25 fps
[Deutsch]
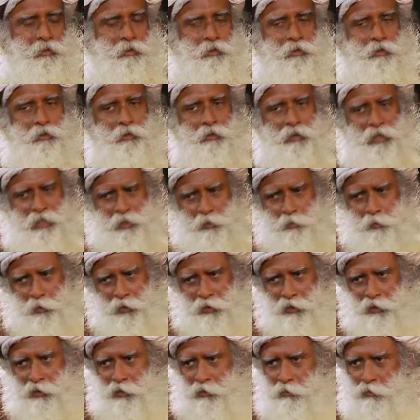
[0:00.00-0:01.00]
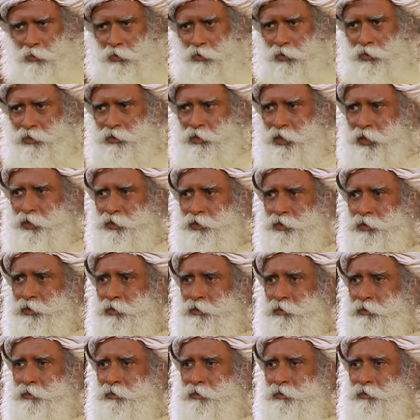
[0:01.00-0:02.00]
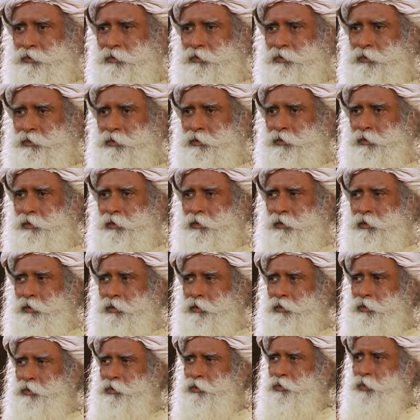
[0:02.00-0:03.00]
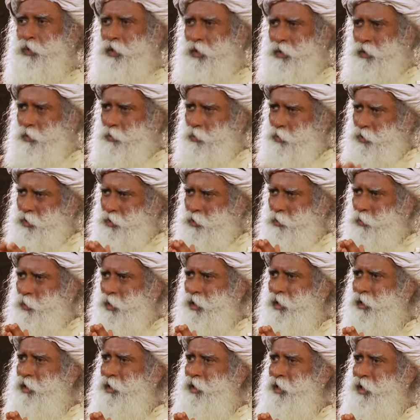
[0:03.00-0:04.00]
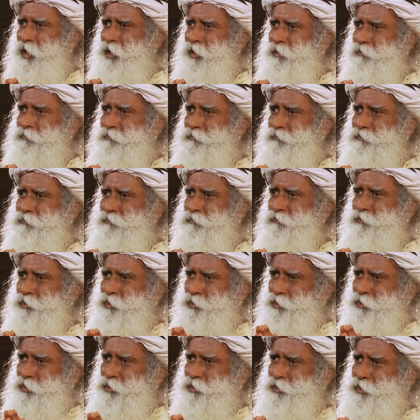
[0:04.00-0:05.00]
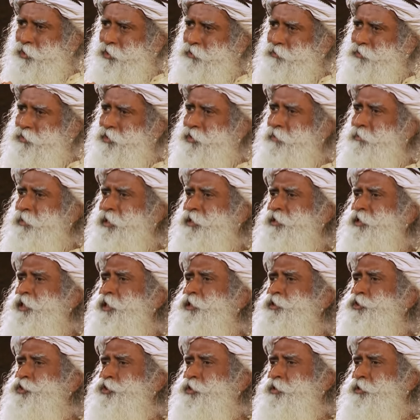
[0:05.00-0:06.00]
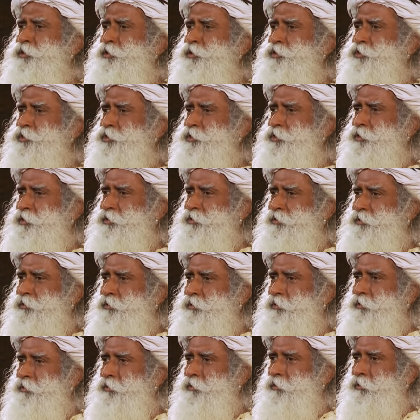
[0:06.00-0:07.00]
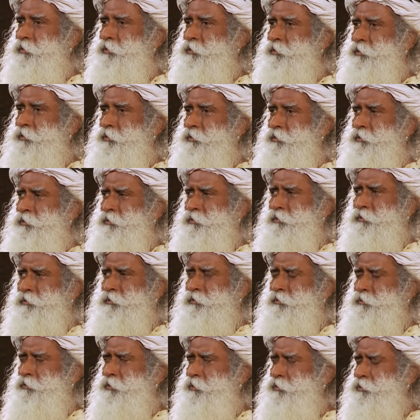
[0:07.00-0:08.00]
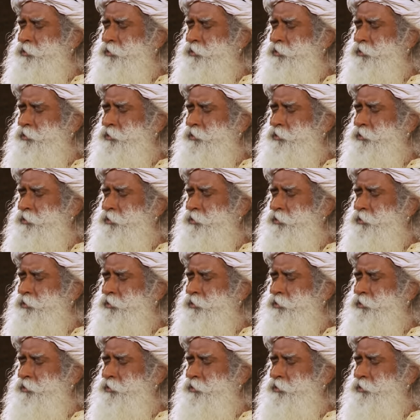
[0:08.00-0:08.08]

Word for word: Lasst uns ein wenig mehr Aufmerksamkeit schenken. Du bist ein wertvolles Leben, das etwas Aufmerksamkeit verdient, nicht wahr? Suche nicht die